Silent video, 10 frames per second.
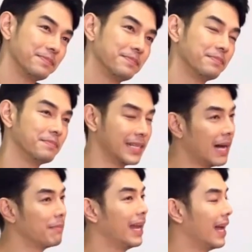เหมือน
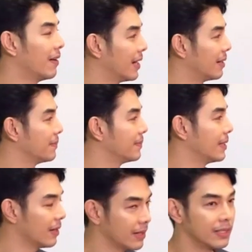ทำไปแล้วอะครับ
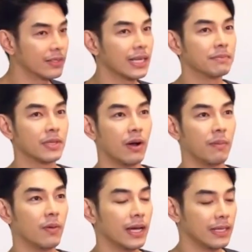เราก็เลยต้องทำต่อ เพ
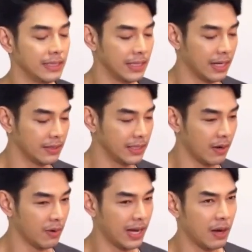ราะว่าจริงๆ แล้วที่เอา
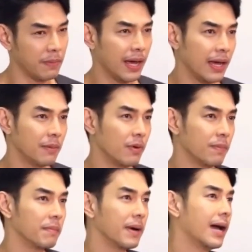ข้าวไปให้พวกพ
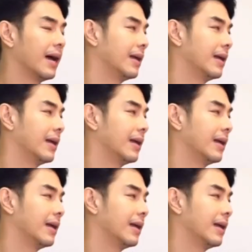ม่า